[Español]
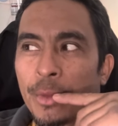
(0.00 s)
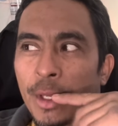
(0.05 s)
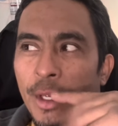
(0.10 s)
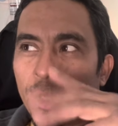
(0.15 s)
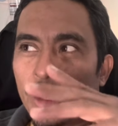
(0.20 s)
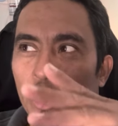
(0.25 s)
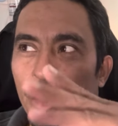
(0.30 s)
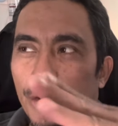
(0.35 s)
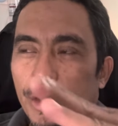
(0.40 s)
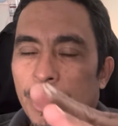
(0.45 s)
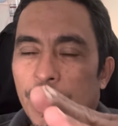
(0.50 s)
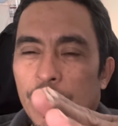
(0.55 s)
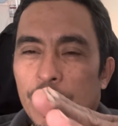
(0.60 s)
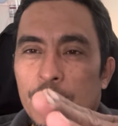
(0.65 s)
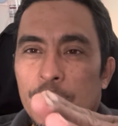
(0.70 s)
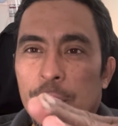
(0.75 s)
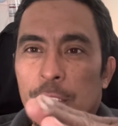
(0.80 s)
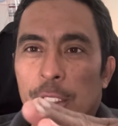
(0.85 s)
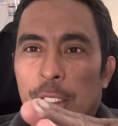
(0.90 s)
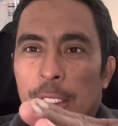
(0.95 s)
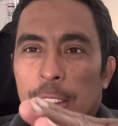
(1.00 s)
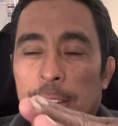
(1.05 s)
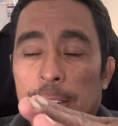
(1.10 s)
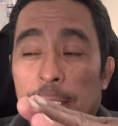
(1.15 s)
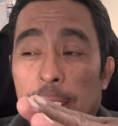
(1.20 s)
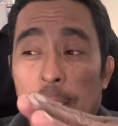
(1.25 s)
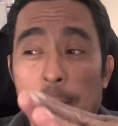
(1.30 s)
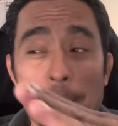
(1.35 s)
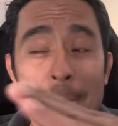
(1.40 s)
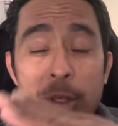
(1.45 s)
Entonces,
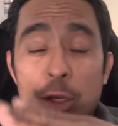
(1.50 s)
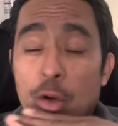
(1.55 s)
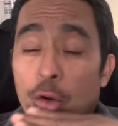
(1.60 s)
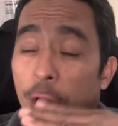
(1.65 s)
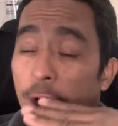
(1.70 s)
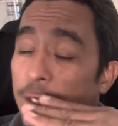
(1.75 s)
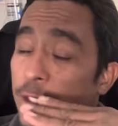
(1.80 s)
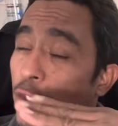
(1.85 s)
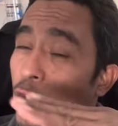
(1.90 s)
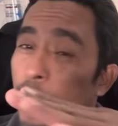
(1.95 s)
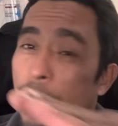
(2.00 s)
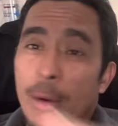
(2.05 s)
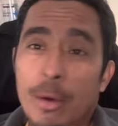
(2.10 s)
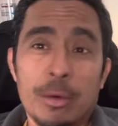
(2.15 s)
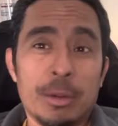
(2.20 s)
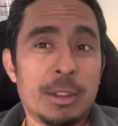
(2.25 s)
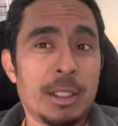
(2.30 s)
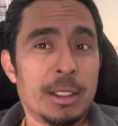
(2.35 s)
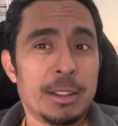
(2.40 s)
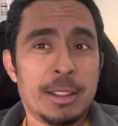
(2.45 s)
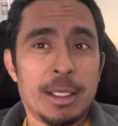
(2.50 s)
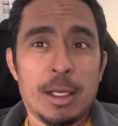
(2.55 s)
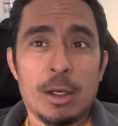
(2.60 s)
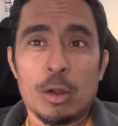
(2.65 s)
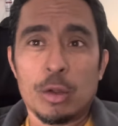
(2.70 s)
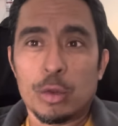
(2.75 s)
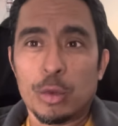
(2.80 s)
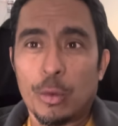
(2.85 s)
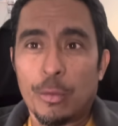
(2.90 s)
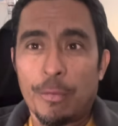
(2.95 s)
este, a mí no, casi no me gusta hacer
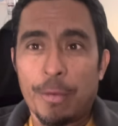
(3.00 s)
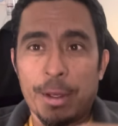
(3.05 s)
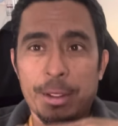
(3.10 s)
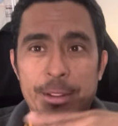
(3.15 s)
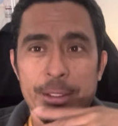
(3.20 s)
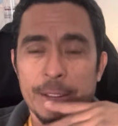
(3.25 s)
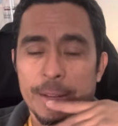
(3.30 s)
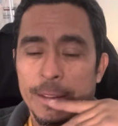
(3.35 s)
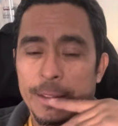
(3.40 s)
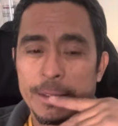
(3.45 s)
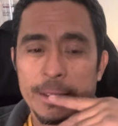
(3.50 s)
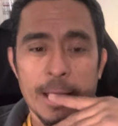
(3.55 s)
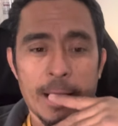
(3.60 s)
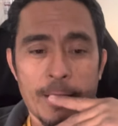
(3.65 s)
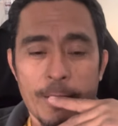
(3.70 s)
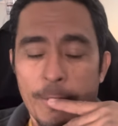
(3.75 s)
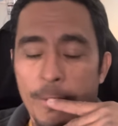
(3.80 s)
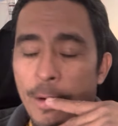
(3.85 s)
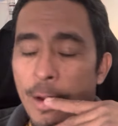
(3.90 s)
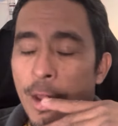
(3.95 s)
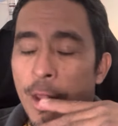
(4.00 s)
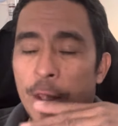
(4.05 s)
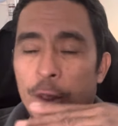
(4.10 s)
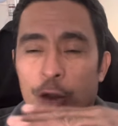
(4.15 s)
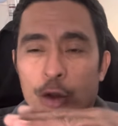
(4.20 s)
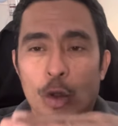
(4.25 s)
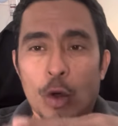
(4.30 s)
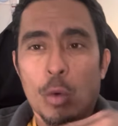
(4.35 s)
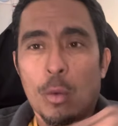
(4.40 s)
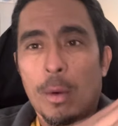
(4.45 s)
los surfaces de
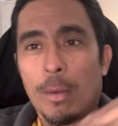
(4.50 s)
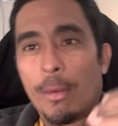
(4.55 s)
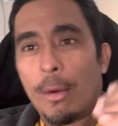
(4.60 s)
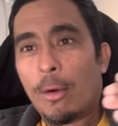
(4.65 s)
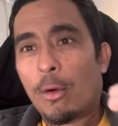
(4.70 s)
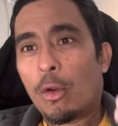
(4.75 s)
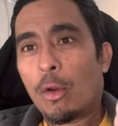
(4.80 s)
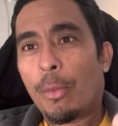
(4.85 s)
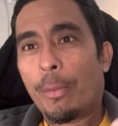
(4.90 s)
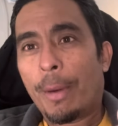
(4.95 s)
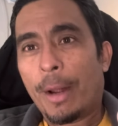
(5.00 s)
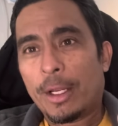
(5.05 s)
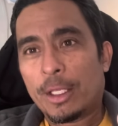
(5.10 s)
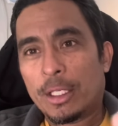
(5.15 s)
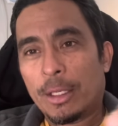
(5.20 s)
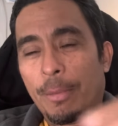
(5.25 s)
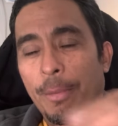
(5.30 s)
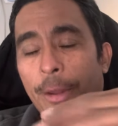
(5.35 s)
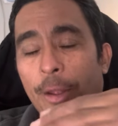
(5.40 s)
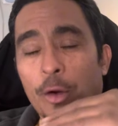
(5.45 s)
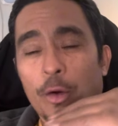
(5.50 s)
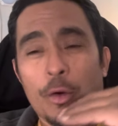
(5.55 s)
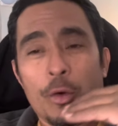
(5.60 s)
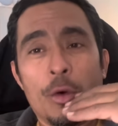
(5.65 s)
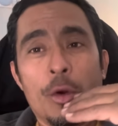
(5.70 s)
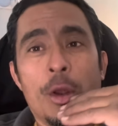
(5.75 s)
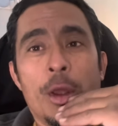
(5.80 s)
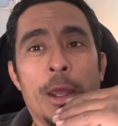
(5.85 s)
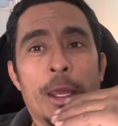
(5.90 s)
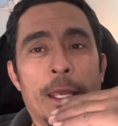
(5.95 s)
solo cuando hago los parches, pero
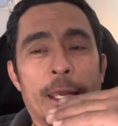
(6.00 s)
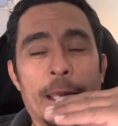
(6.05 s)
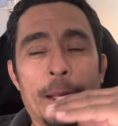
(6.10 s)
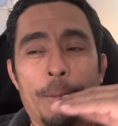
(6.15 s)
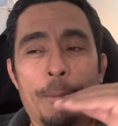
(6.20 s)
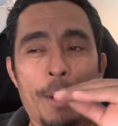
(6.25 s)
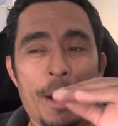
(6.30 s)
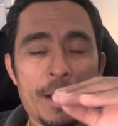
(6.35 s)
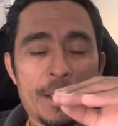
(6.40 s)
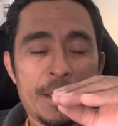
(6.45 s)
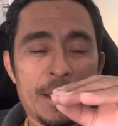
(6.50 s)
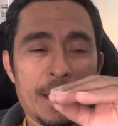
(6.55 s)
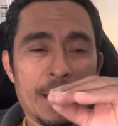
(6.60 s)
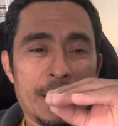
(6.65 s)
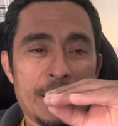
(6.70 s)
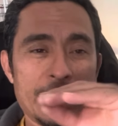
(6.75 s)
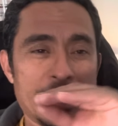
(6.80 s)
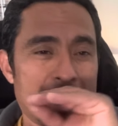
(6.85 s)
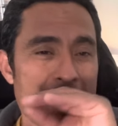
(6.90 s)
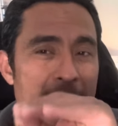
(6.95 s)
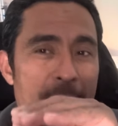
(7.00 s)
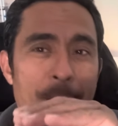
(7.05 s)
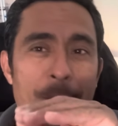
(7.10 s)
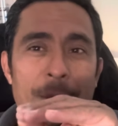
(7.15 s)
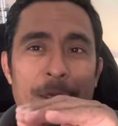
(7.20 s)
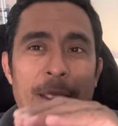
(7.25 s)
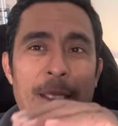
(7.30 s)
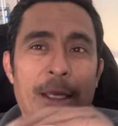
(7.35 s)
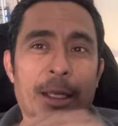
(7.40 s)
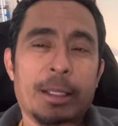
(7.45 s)
el parche
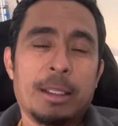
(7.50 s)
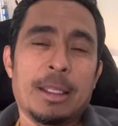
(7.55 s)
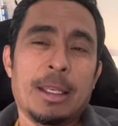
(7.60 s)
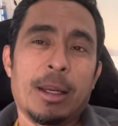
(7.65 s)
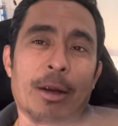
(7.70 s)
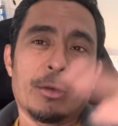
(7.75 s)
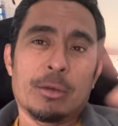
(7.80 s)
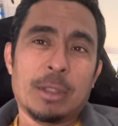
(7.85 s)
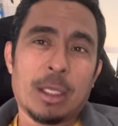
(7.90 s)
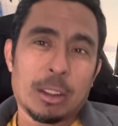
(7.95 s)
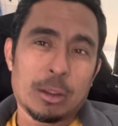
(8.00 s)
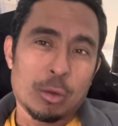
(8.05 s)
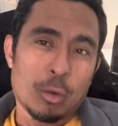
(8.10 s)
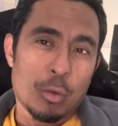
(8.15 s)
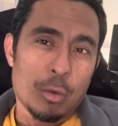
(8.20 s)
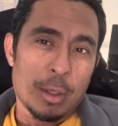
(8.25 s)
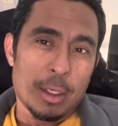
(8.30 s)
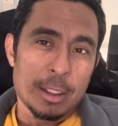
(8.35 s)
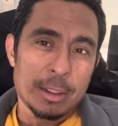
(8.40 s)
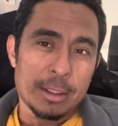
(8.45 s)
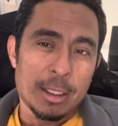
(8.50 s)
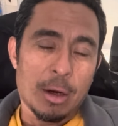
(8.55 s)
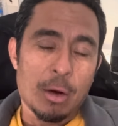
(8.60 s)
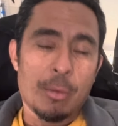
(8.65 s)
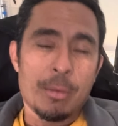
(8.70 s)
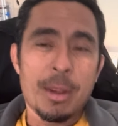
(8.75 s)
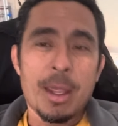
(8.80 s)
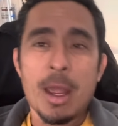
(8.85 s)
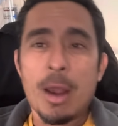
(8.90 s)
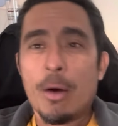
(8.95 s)
siempre tiene que tener contacto con el estaco
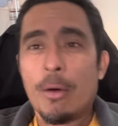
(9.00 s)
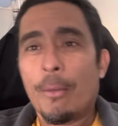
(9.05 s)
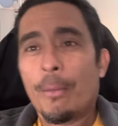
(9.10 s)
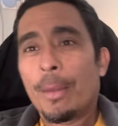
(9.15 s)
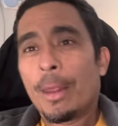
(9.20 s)
viejo.